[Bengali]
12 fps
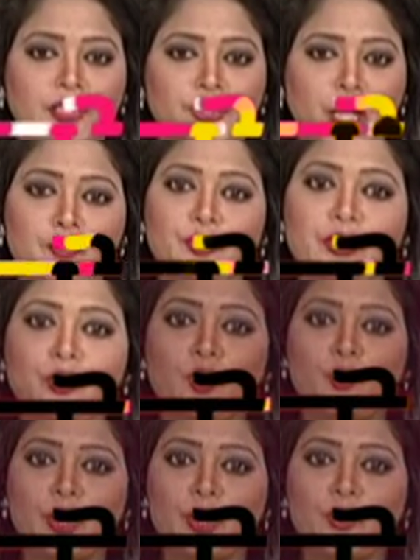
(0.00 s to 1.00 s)
সাম্প্রতিক
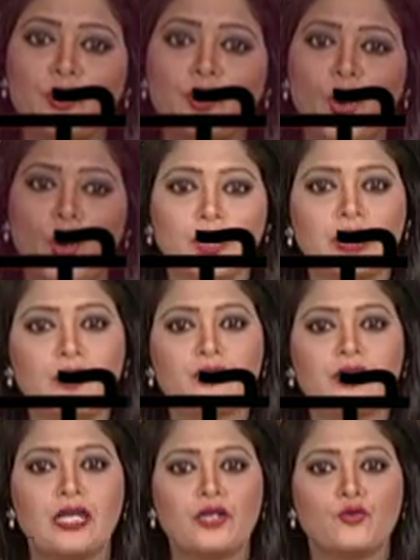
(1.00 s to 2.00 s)
অভিজ্ঞ
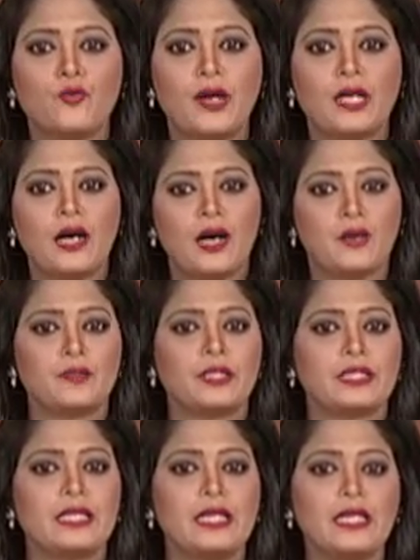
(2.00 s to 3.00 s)
অলরাউন্ডার রুমানা
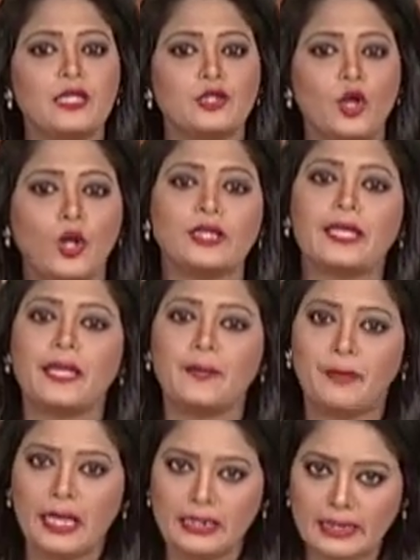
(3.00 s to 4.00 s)
আহমেদকে দল থেকে
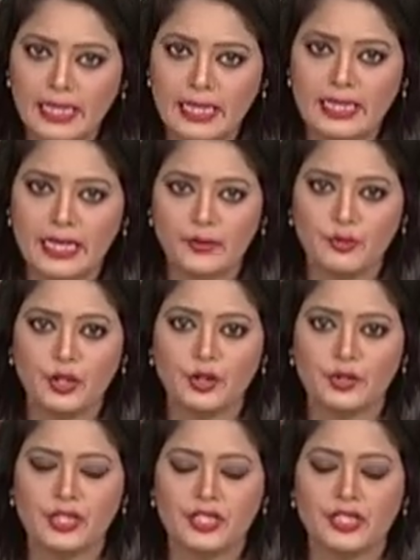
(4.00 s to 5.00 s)
বাদ দেয়া নিয়ে
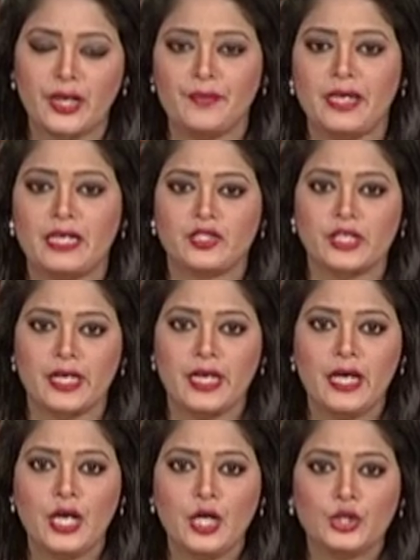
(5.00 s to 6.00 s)
বিষয়টি সামনে আসে
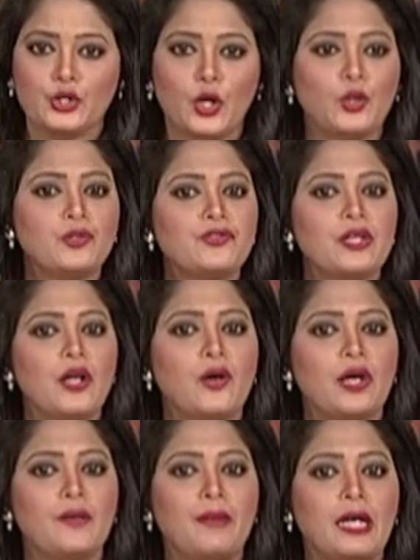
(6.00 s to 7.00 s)
যখন
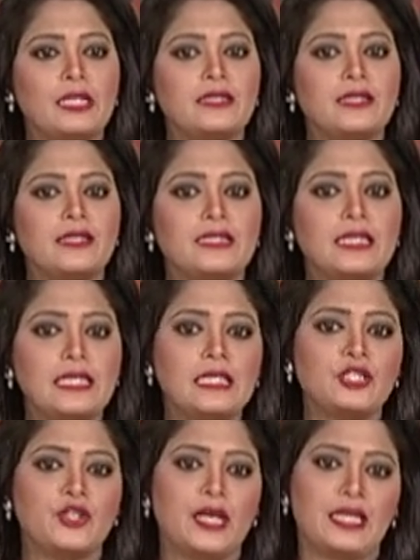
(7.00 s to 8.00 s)
শ্রীলঙ্কার মাটিতে
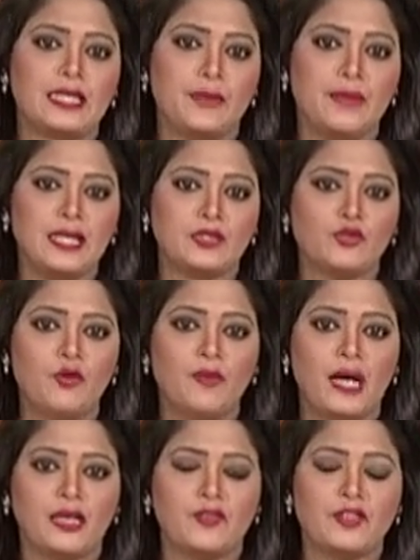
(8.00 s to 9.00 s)
সিরিজ খেলতে ব্যস্ত
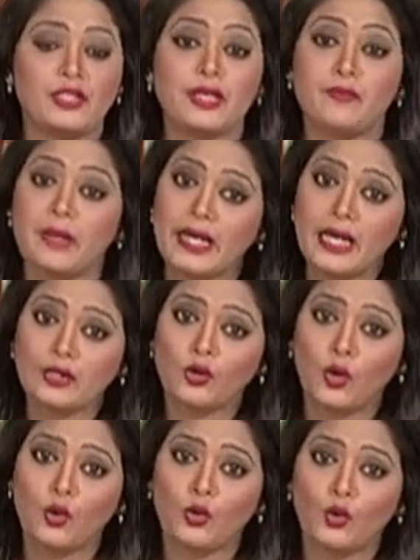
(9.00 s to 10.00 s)
বাংলাদেশের মেয়েরা
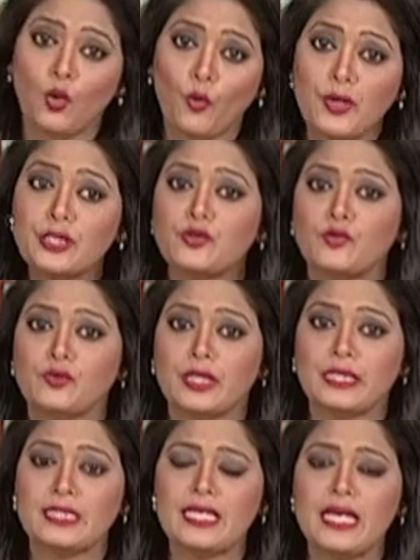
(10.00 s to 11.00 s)
তখন অভিযোগ
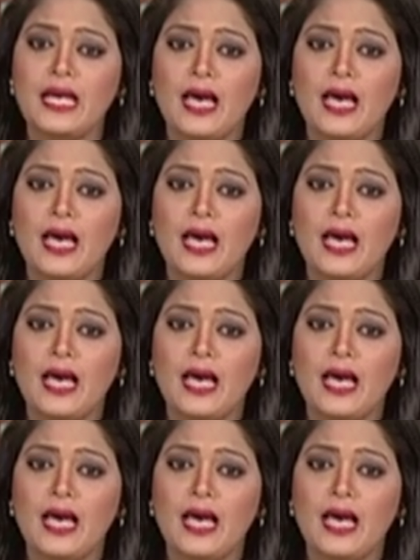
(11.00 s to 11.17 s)
উঠেছে